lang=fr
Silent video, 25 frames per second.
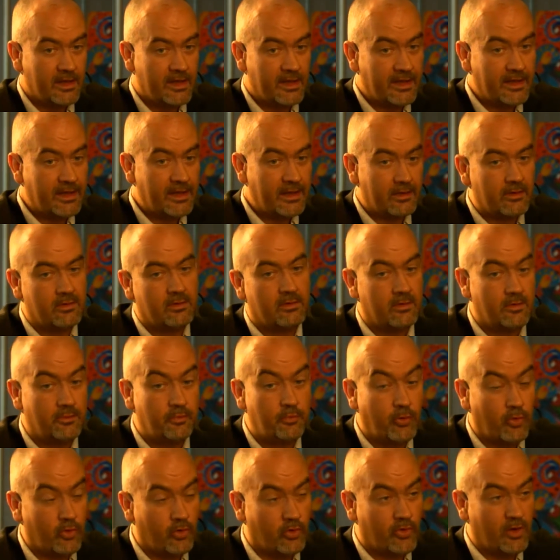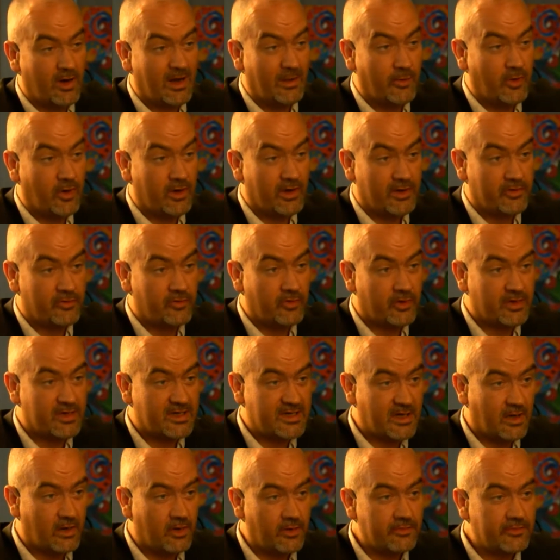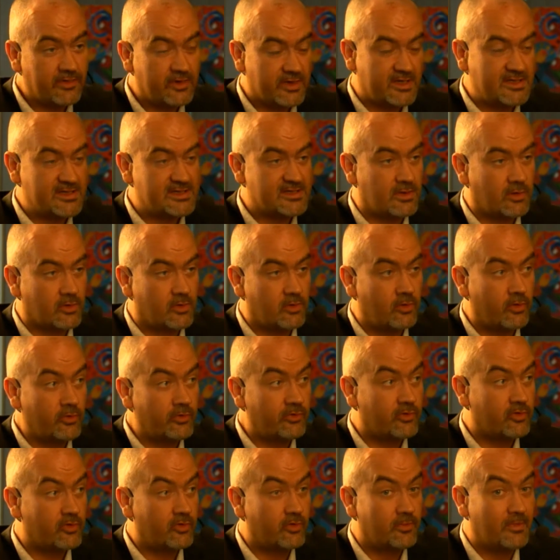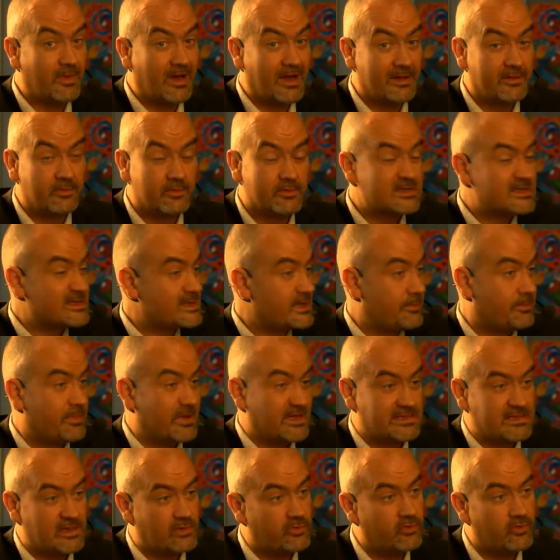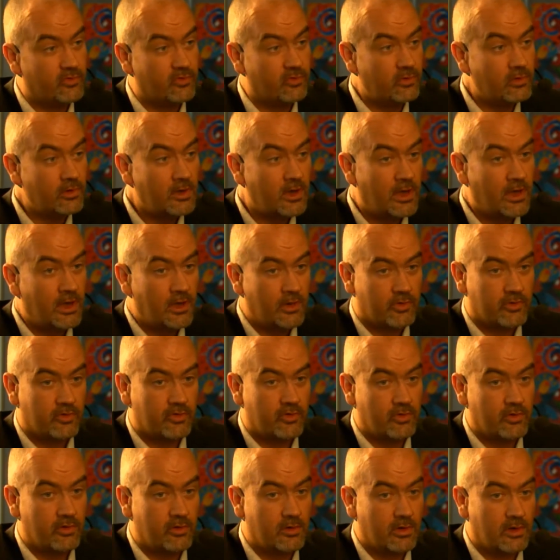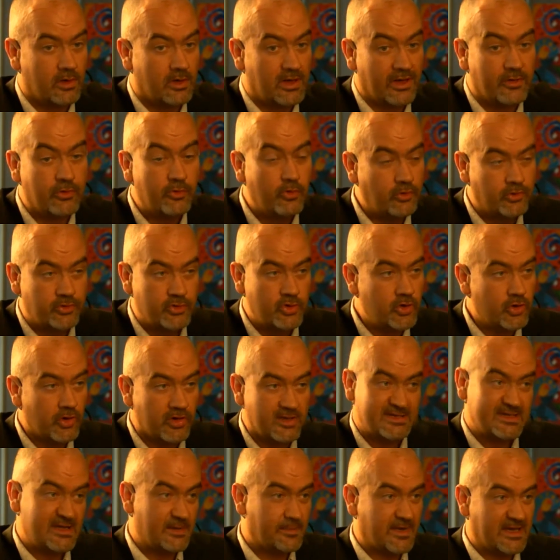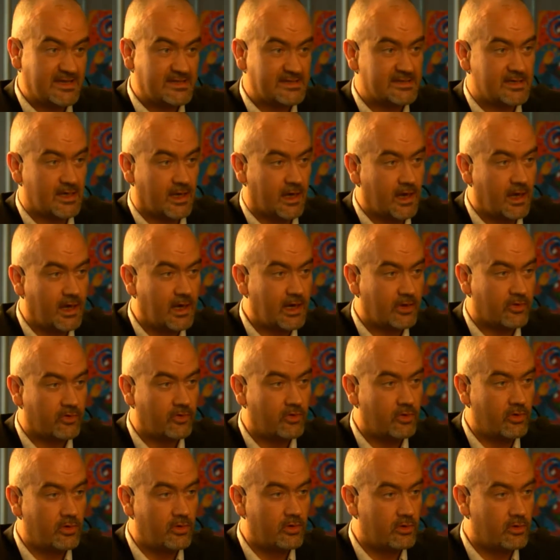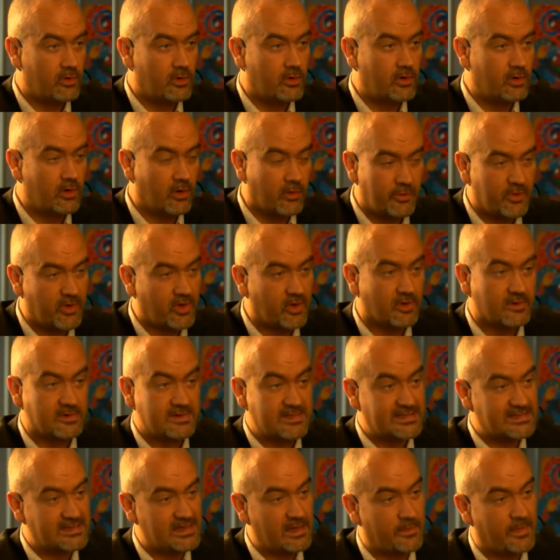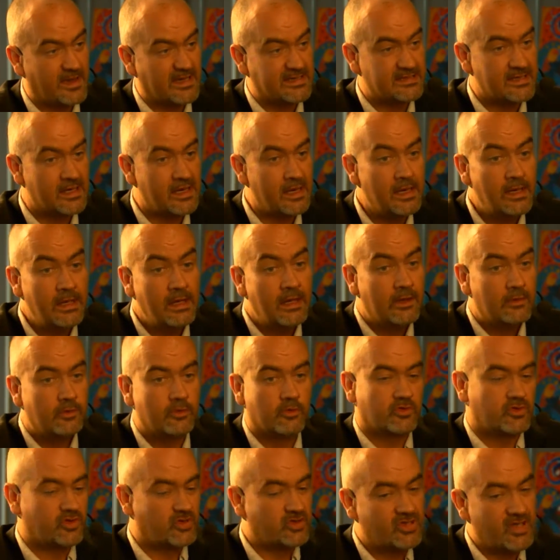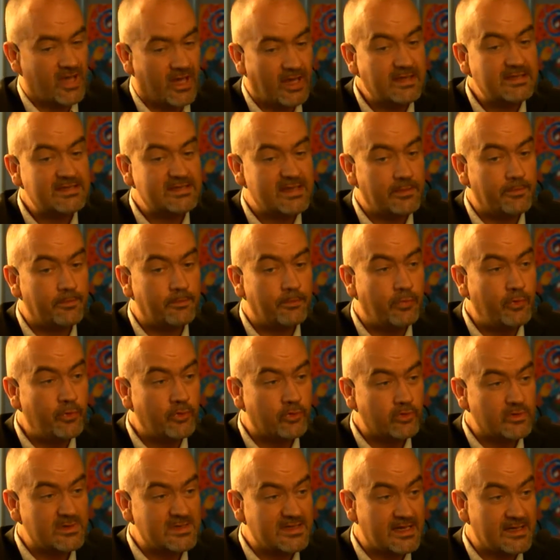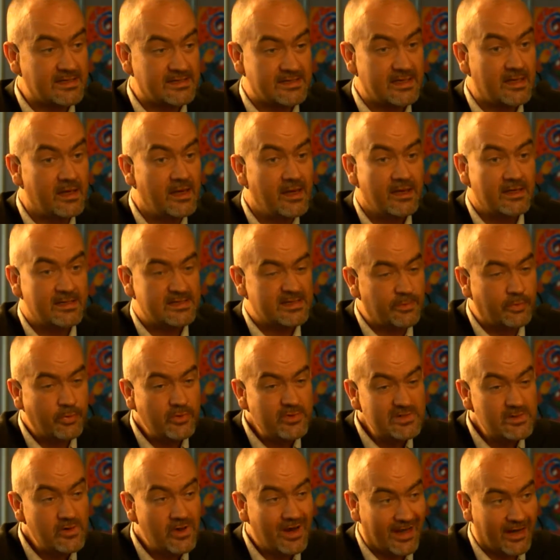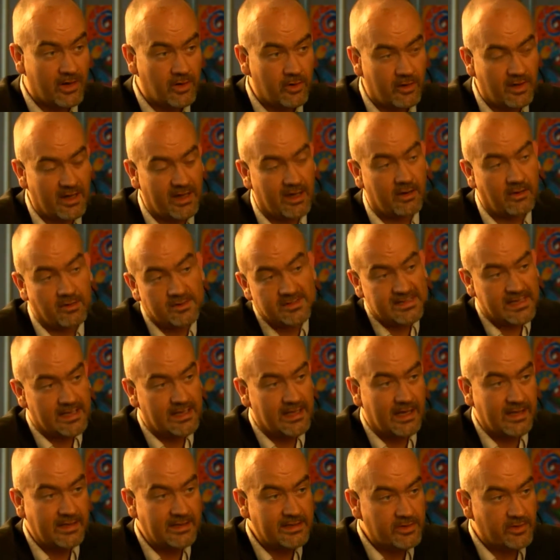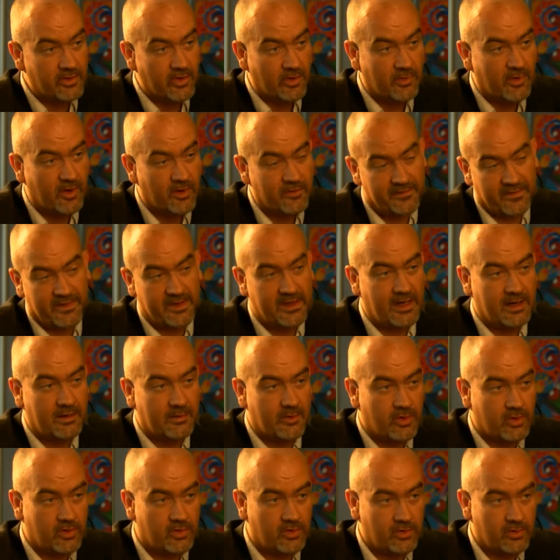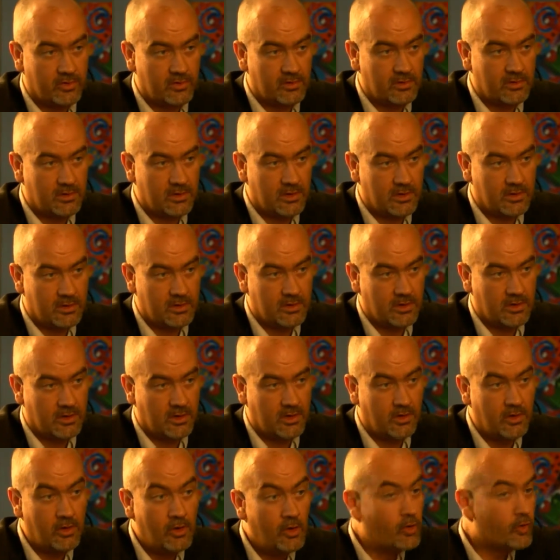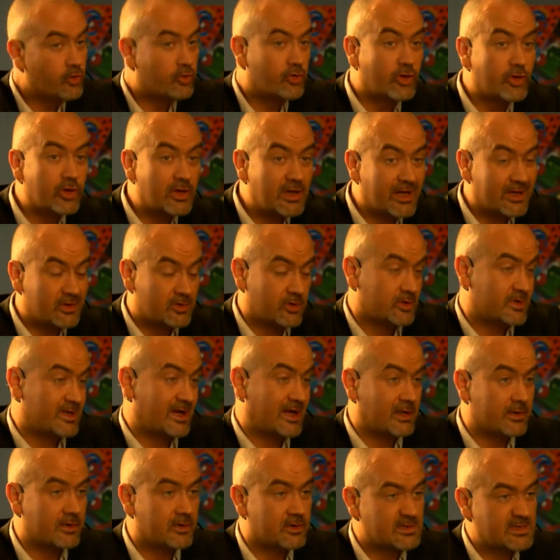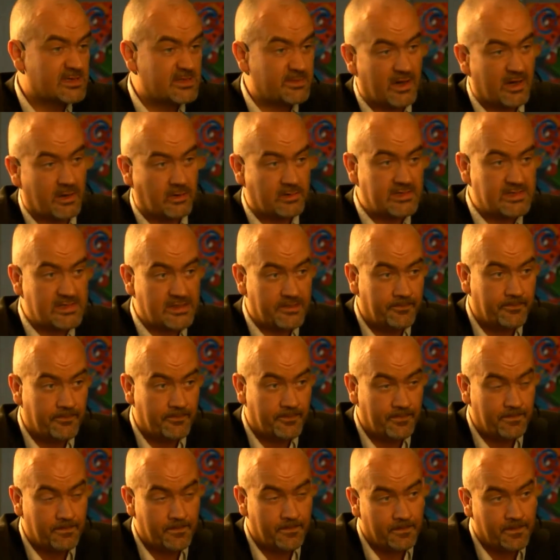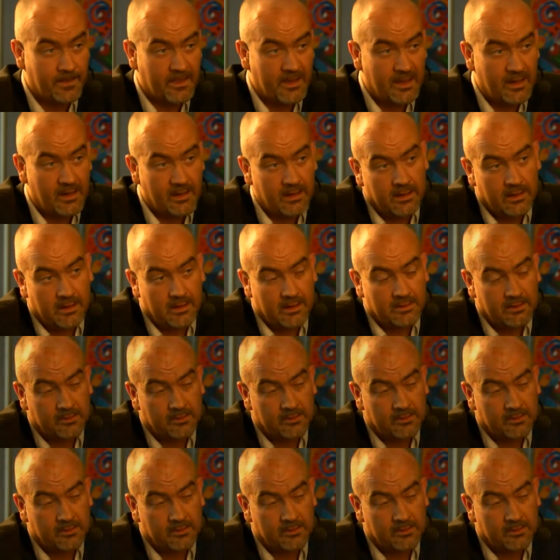et pour le collaborateur qui rentre, qui se rend compte que ben non, c'est pas ça du tout, mhm. que la culture c'est pas ça, que l'ambiance c'est pas ça. Donc, je dirais c'est plutôt ça. C'est plus de la cohérence et de l'alignement finalement que, mhm. euh, que de la totale transparence. Est-ce que les gens en